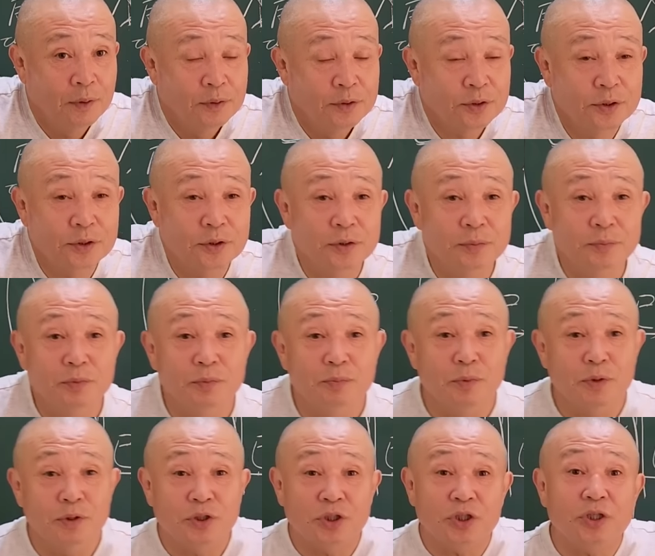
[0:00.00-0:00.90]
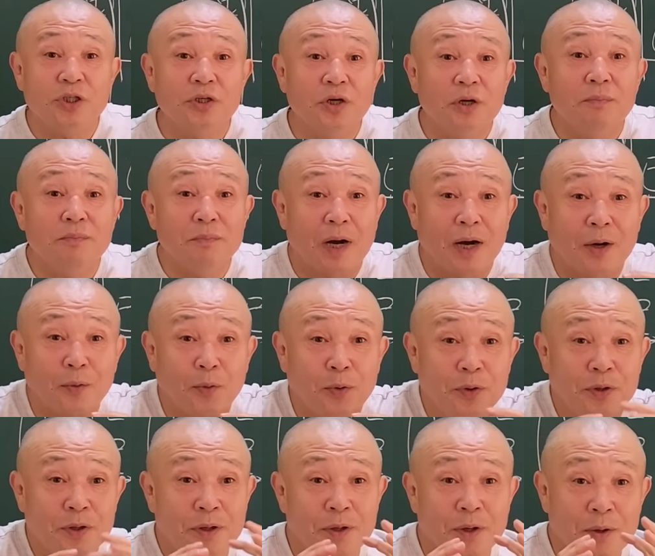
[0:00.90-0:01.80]
지금은
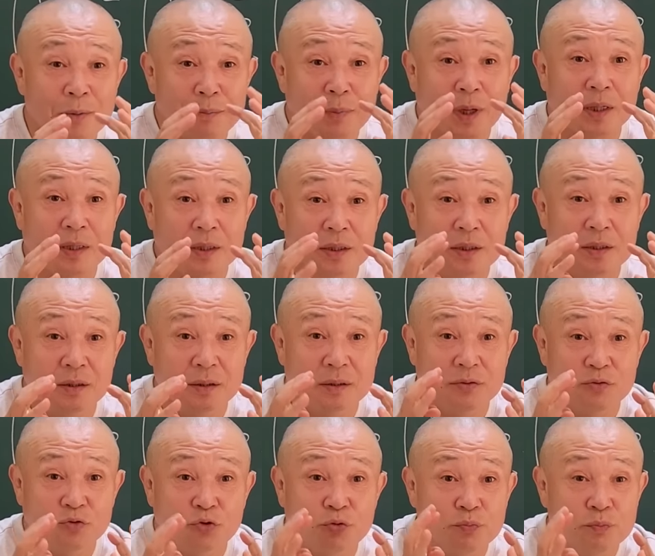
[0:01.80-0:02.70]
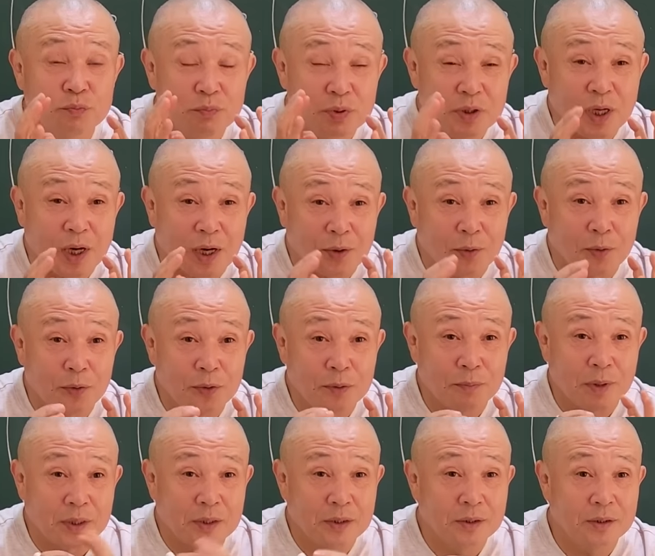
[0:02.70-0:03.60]
실험하고 이런 준비하고
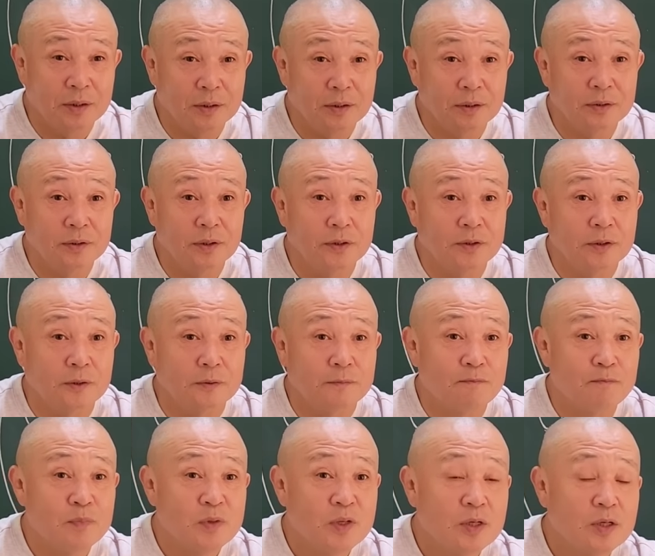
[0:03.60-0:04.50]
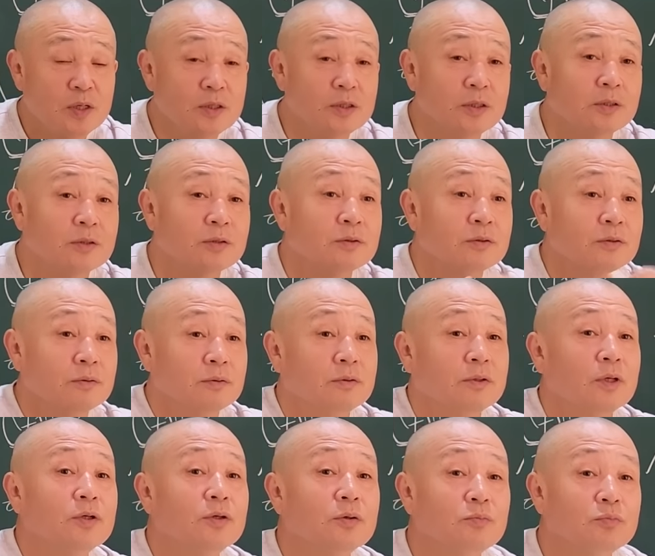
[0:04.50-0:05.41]
이런 건데, 이제
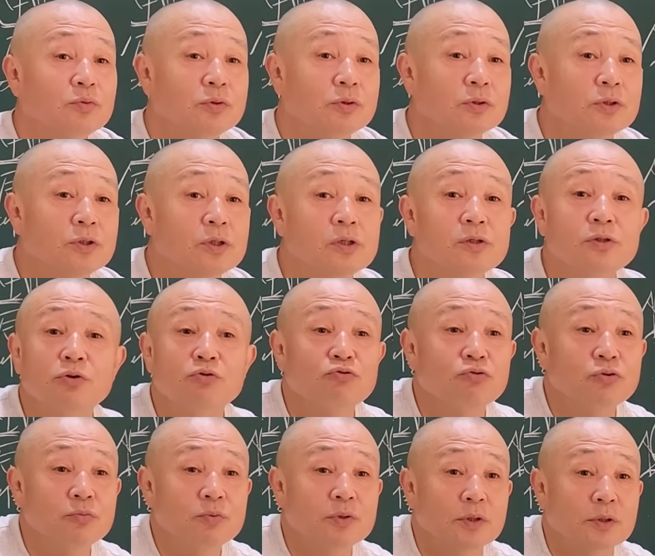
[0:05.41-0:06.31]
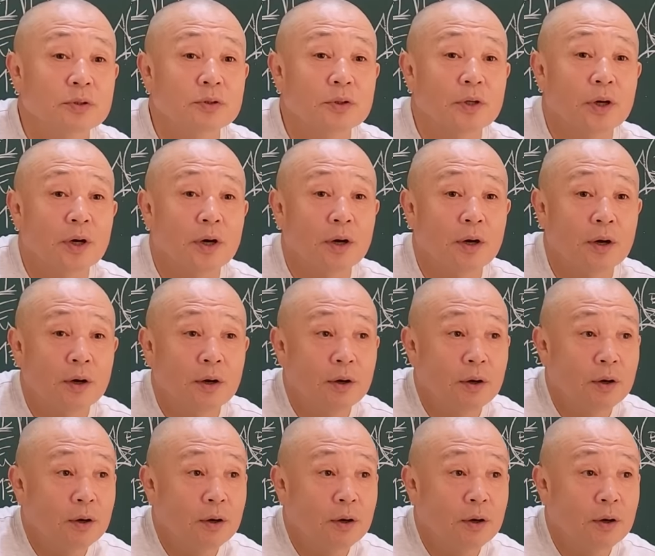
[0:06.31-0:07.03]
내년부터는 실전 투입이 되는 거야.